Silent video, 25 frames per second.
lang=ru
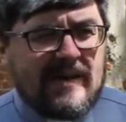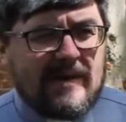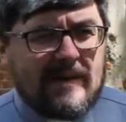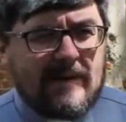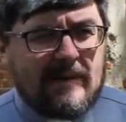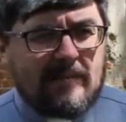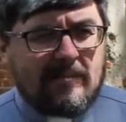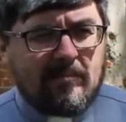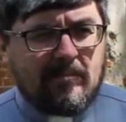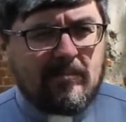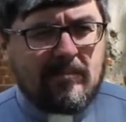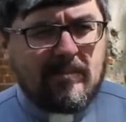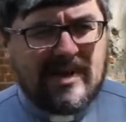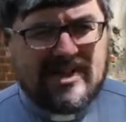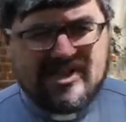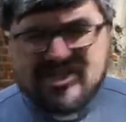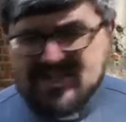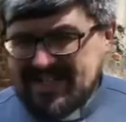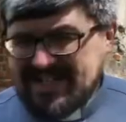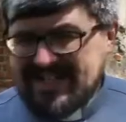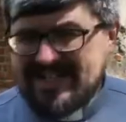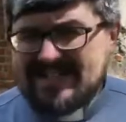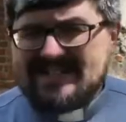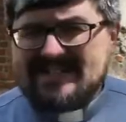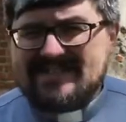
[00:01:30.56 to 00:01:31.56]

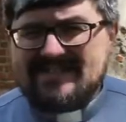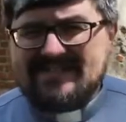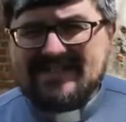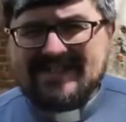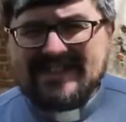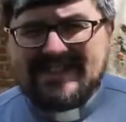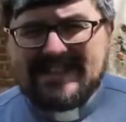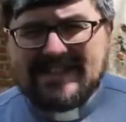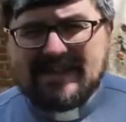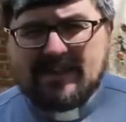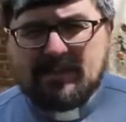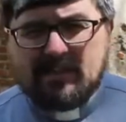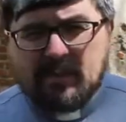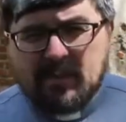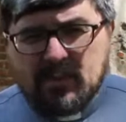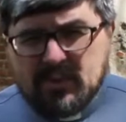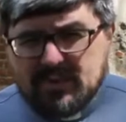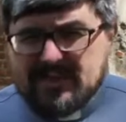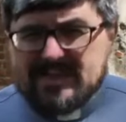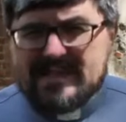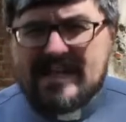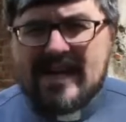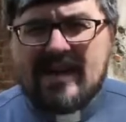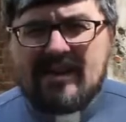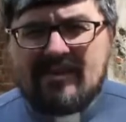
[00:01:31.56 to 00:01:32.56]
божественных
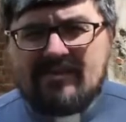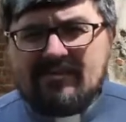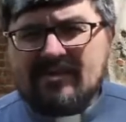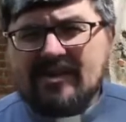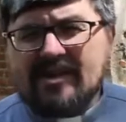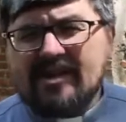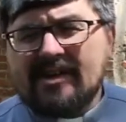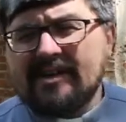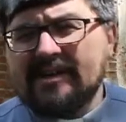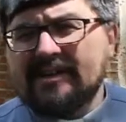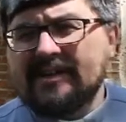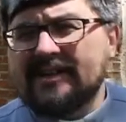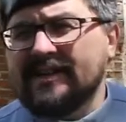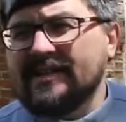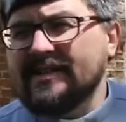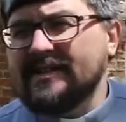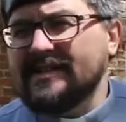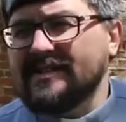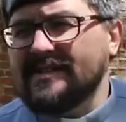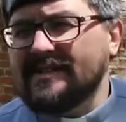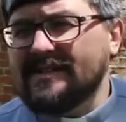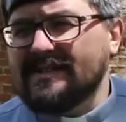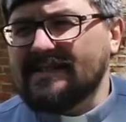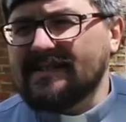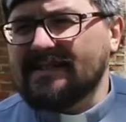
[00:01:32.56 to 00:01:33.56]
путях выхода
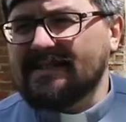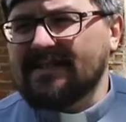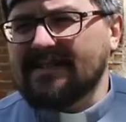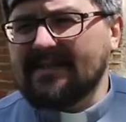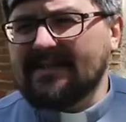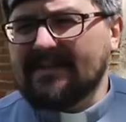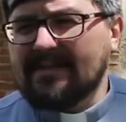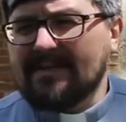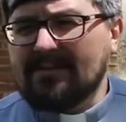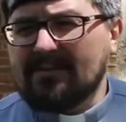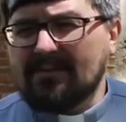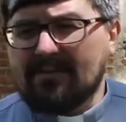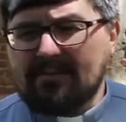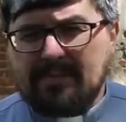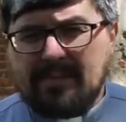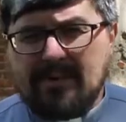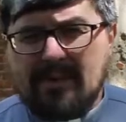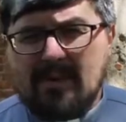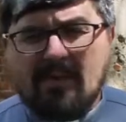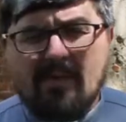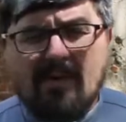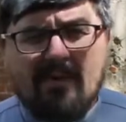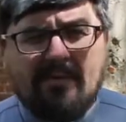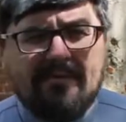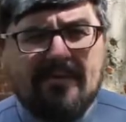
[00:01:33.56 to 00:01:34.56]
из
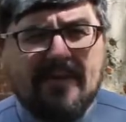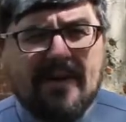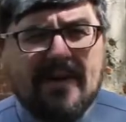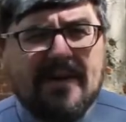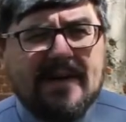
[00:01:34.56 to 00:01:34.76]
тупиков –